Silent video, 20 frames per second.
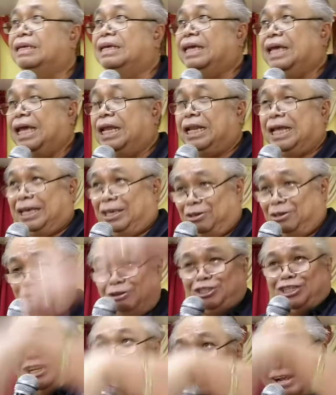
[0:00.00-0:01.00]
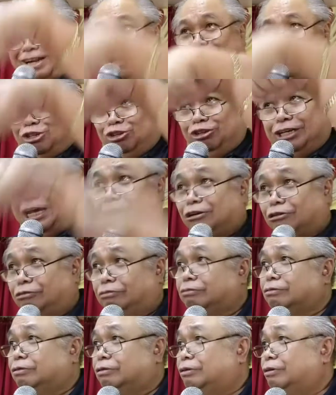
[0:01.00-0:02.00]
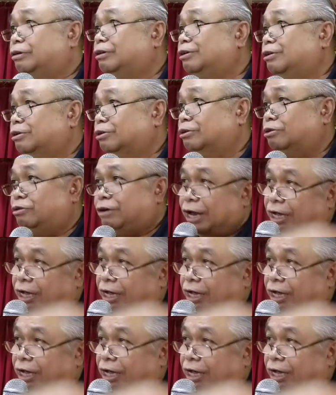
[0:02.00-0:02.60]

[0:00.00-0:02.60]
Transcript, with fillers: And your generation karon kung